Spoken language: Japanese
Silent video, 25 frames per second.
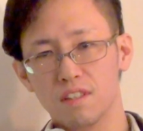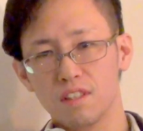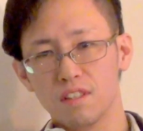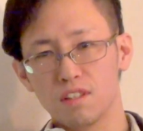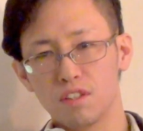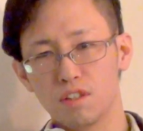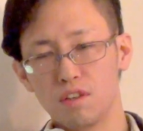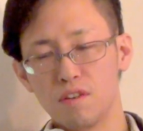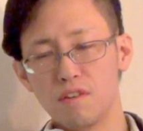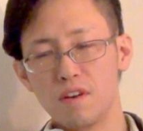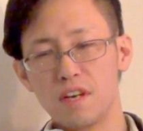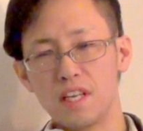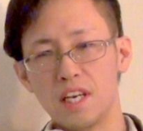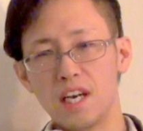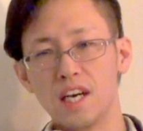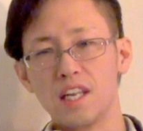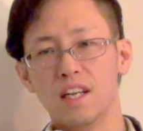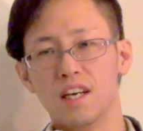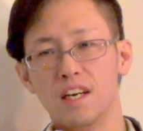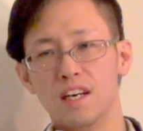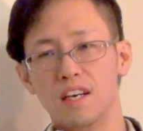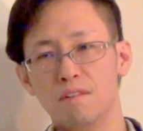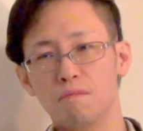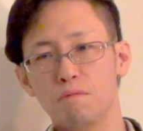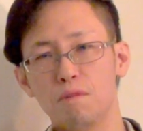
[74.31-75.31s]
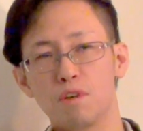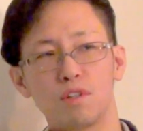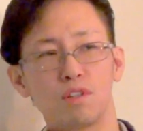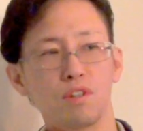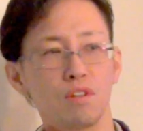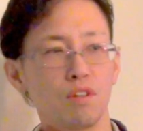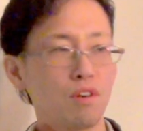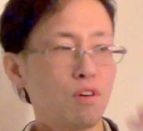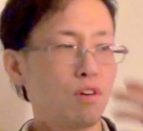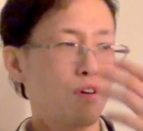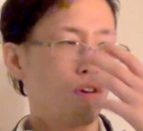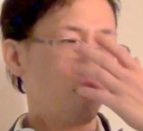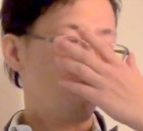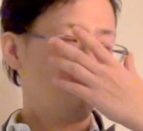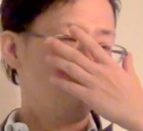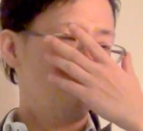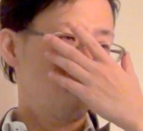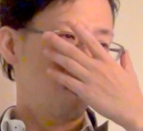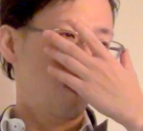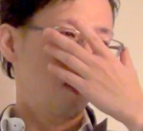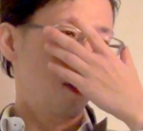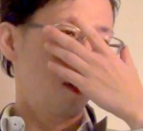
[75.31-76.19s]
それは嫌だ。僕の